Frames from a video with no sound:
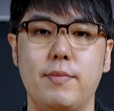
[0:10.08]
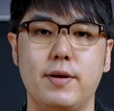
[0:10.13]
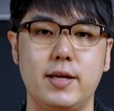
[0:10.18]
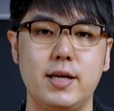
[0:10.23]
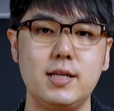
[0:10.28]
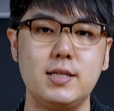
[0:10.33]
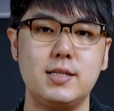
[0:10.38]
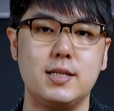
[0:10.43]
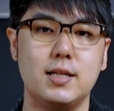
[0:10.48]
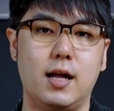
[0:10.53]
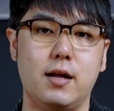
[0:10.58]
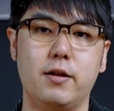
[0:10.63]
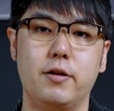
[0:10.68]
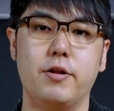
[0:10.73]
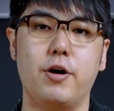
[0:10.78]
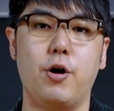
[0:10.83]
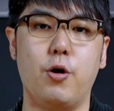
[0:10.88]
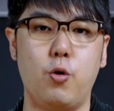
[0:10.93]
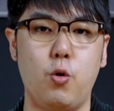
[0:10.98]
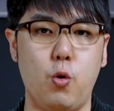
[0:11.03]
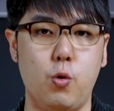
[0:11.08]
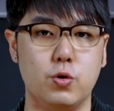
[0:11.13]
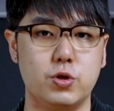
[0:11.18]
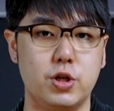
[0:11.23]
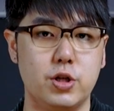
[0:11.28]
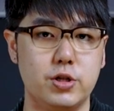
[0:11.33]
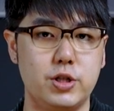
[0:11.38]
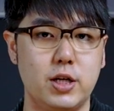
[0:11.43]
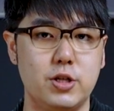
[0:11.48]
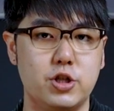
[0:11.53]
我们一起来聊聊火
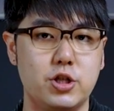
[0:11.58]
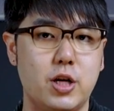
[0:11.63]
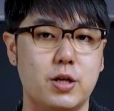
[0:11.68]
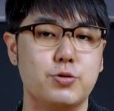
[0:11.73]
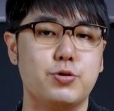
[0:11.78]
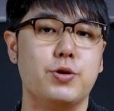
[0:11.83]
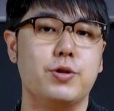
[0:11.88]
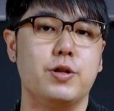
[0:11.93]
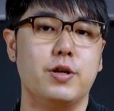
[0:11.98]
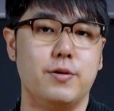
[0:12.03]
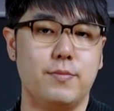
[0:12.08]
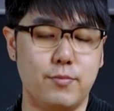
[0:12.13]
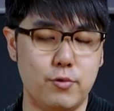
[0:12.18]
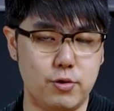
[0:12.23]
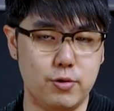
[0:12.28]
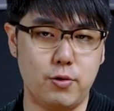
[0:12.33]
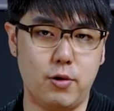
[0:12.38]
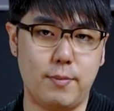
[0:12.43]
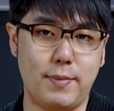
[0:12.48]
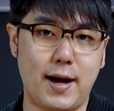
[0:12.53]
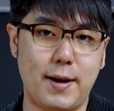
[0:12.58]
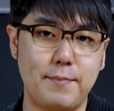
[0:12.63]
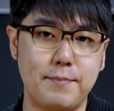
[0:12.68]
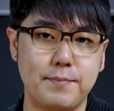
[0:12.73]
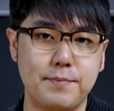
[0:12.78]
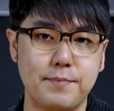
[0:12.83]
车站商圈的没落吧。